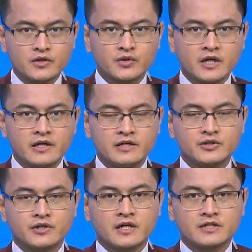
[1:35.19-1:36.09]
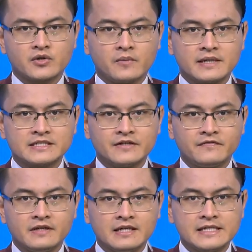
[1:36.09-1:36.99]
Sudah ada jurnalis Kompas
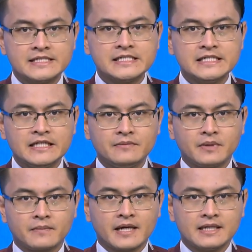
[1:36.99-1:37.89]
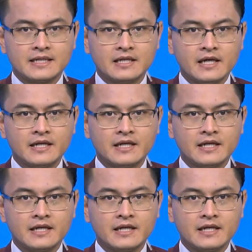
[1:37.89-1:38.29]
TV Cindy Permadi